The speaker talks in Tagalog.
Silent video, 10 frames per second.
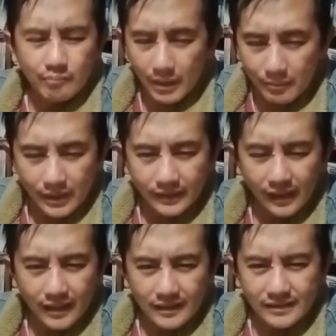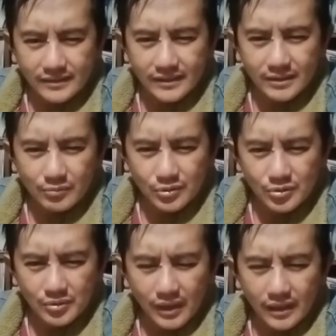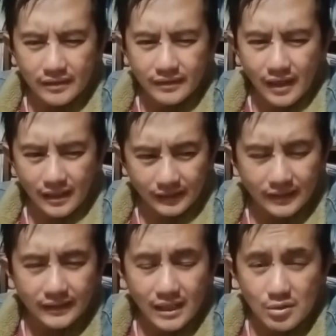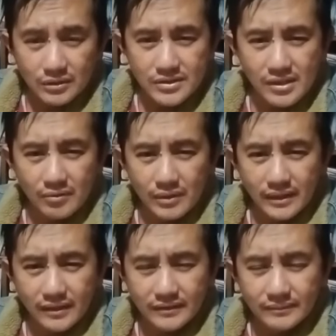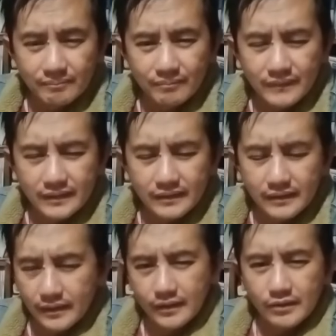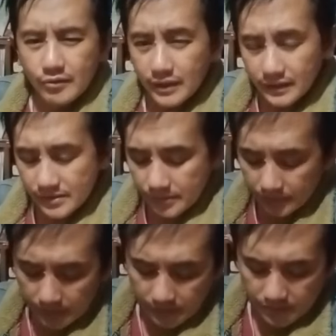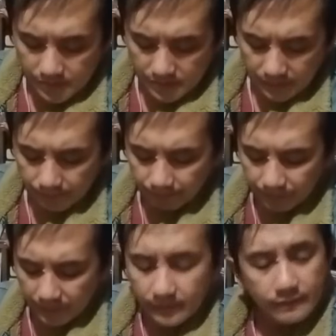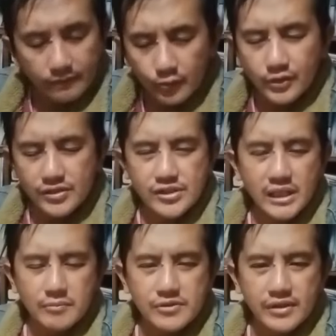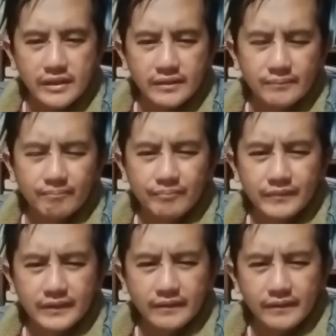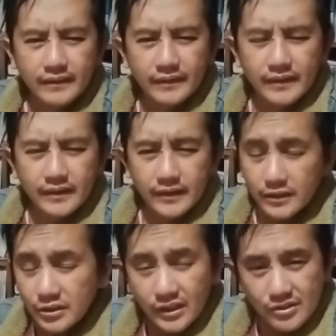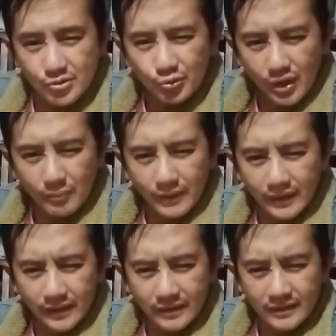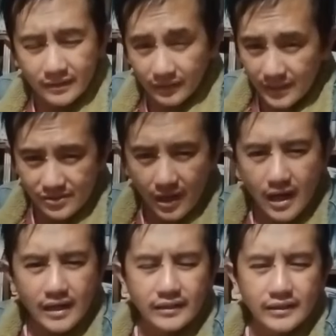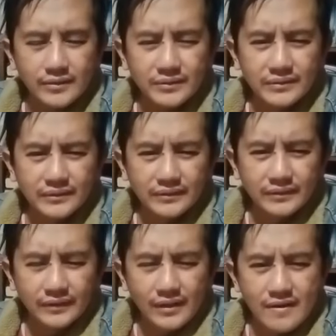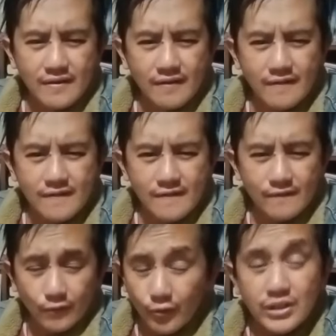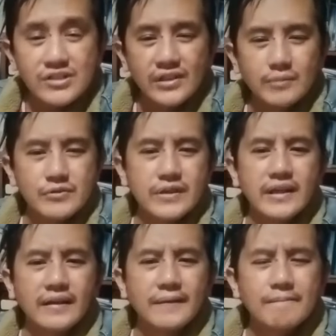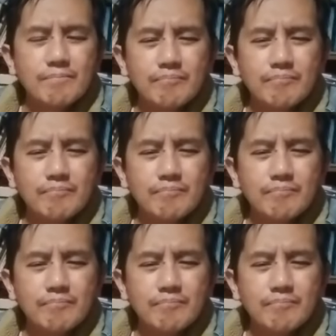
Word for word: baybay na lang iti demonyo nga agkat katao ti sangwan. Kunati sa ti Diyos for His name's sake. Dati ti na aping nga naisalakat tayo. For His name's sake